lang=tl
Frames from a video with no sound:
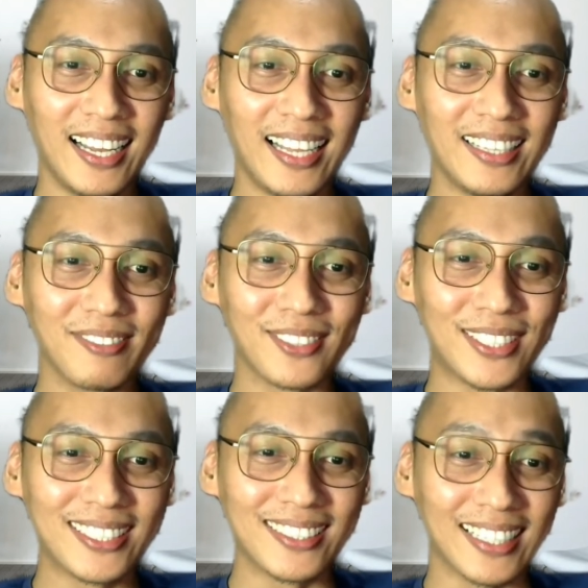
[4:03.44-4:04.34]
and of
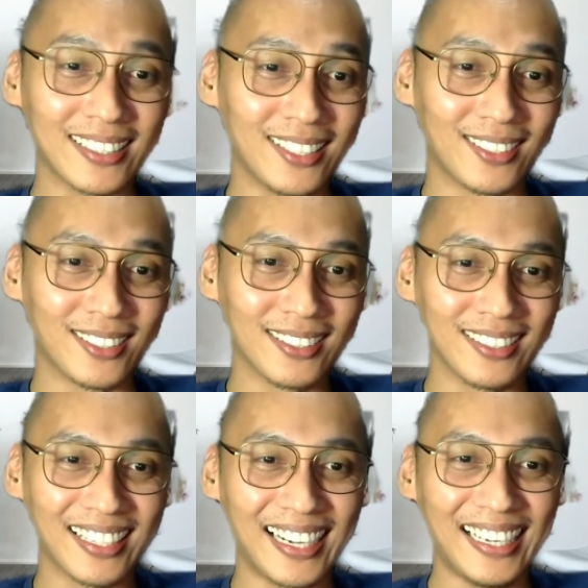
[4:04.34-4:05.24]
course, yung tatay ko,
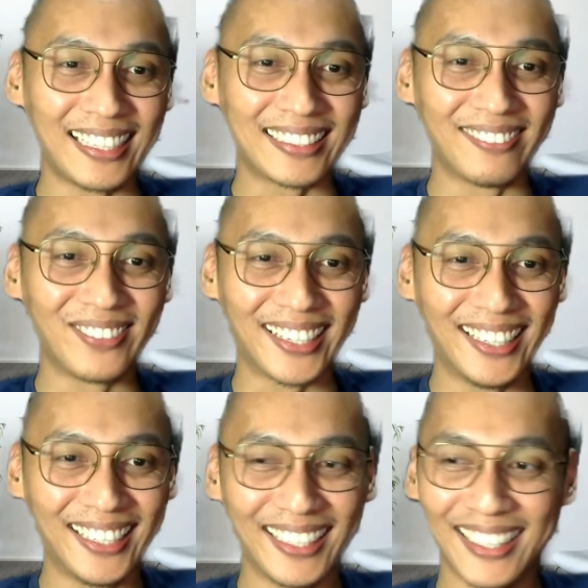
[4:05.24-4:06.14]
nagalit,
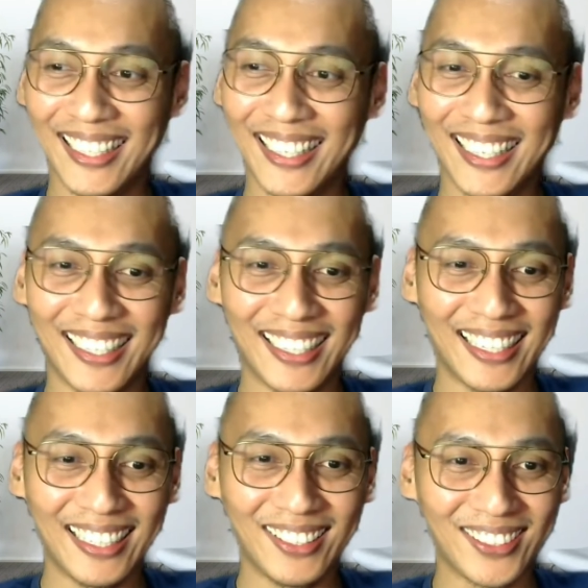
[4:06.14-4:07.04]
syempre. Uh,
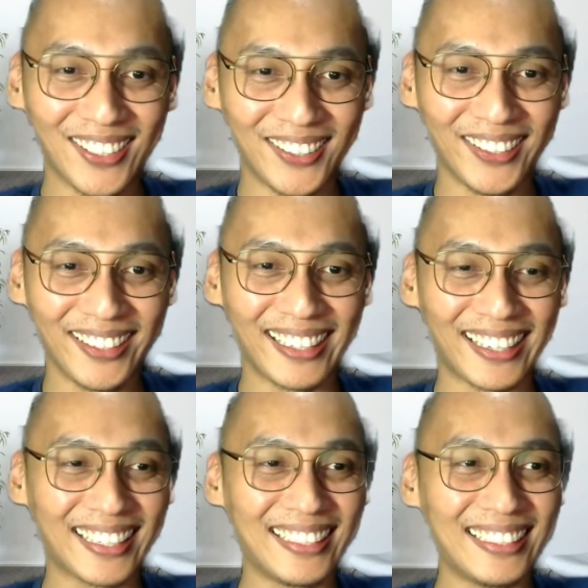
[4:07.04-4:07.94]
ano to? Parang
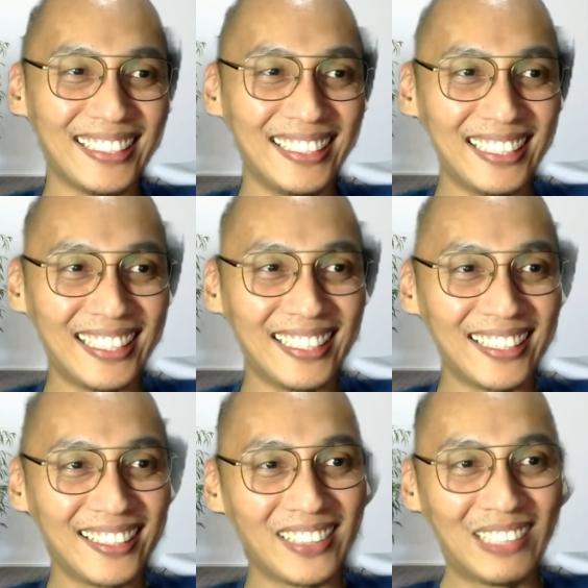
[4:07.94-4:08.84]
ganun.
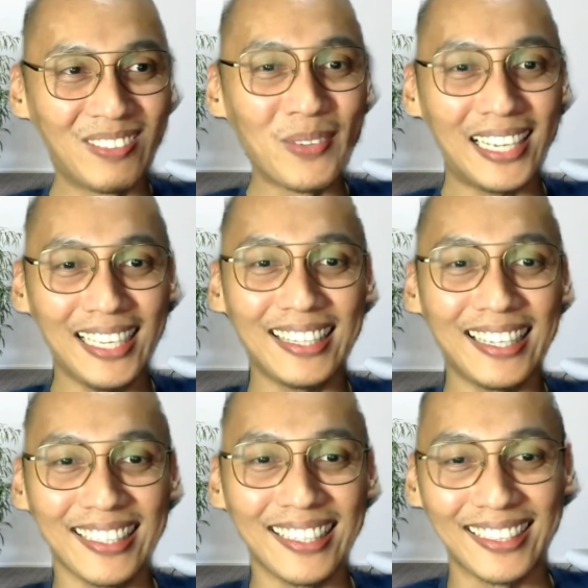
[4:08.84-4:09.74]
Ba't di mo pinakita
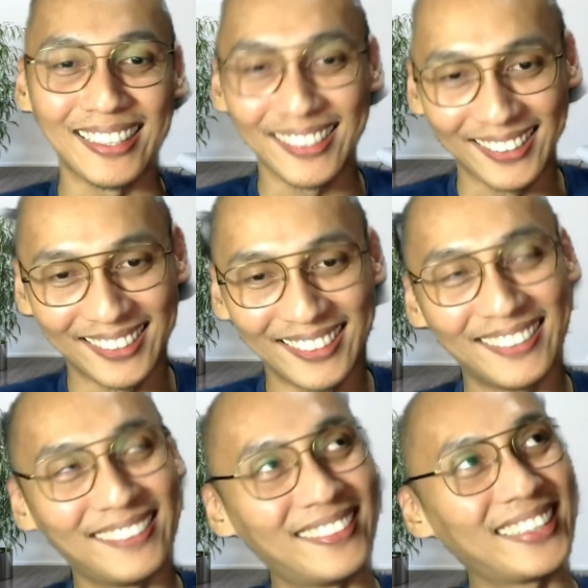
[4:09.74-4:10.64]
sa akin to?
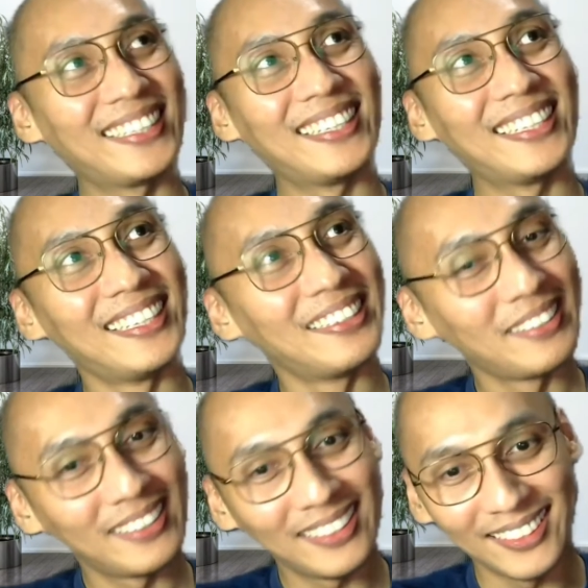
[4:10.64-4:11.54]
But, uh,
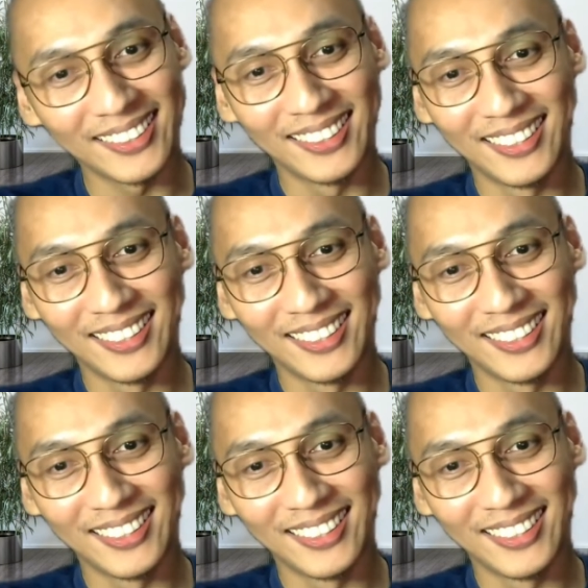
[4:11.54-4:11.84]
you know,